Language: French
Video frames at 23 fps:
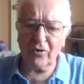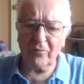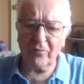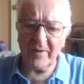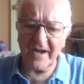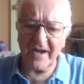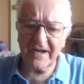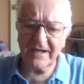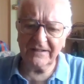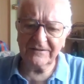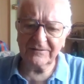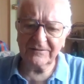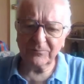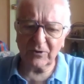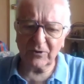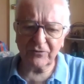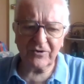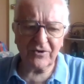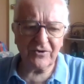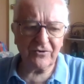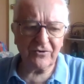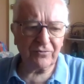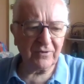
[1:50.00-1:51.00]
Romain, bon,
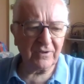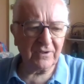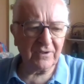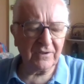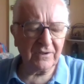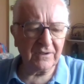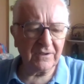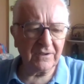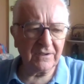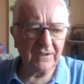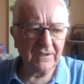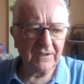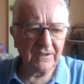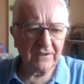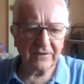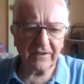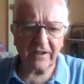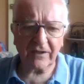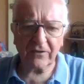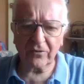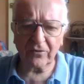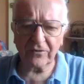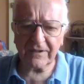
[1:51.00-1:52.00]
si je suis
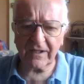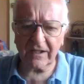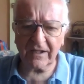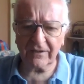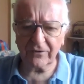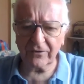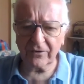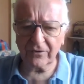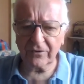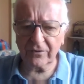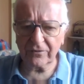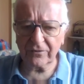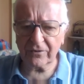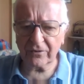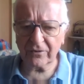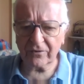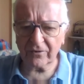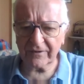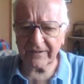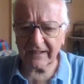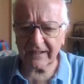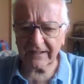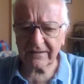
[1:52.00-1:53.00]
Très content de te
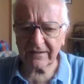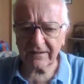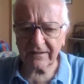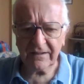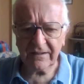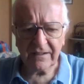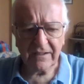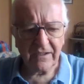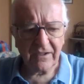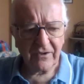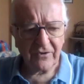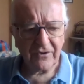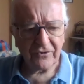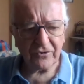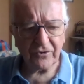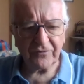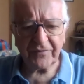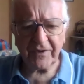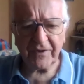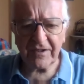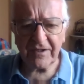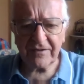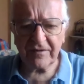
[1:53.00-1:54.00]
connaître. Je
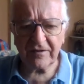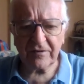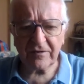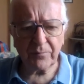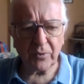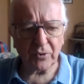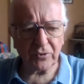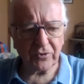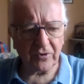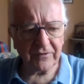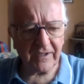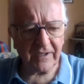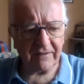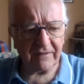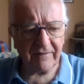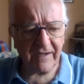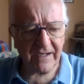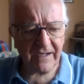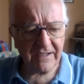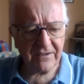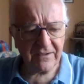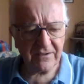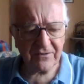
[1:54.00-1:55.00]
te félicite pour ton
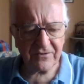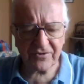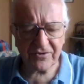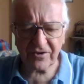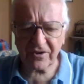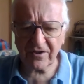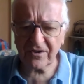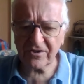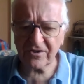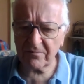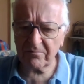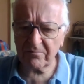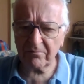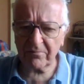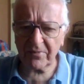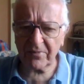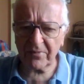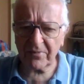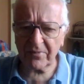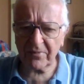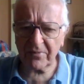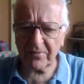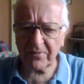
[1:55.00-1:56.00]
travail. J'aime
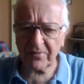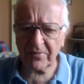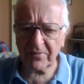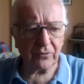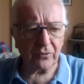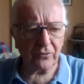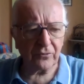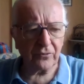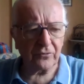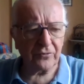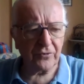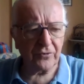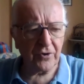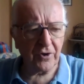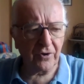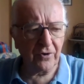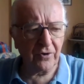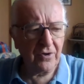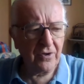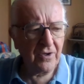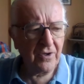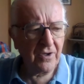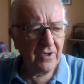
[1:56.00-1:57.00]
bien ton
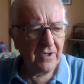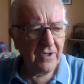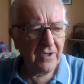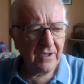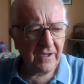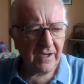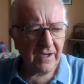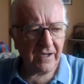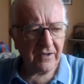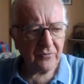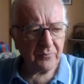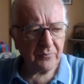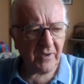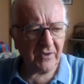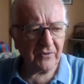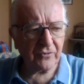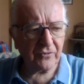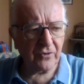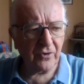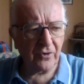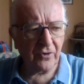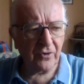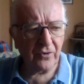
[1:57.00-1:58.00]
introduction. Hein. je
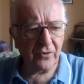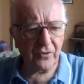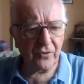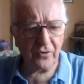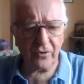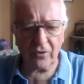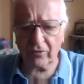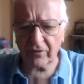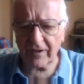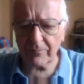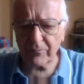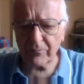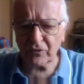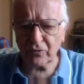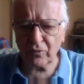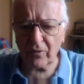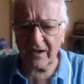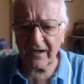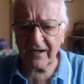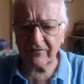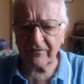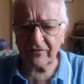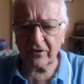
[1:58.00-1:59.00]
pense que on a
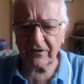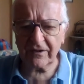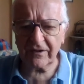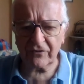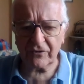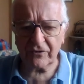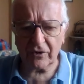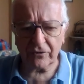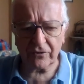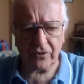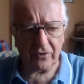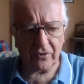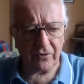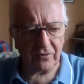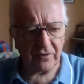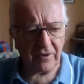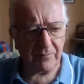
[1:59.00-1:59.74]
besoin les uns des autres.